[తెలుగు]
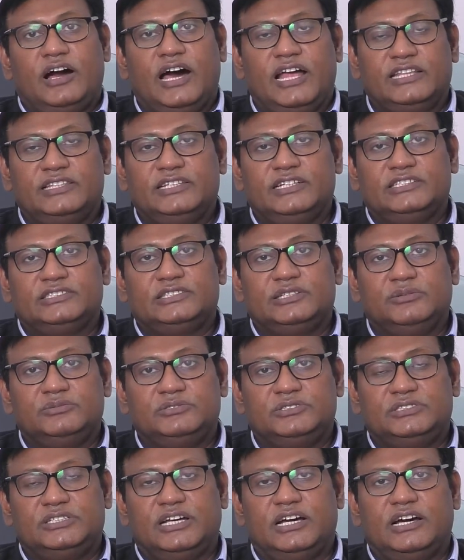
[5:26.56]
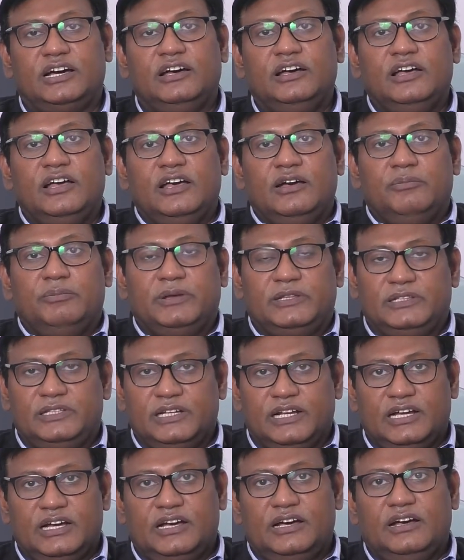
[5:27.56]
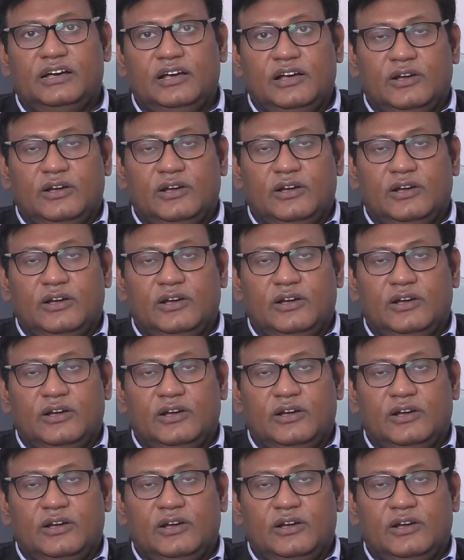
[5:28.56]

ఆర్థిక సంస్థ పెద్దగా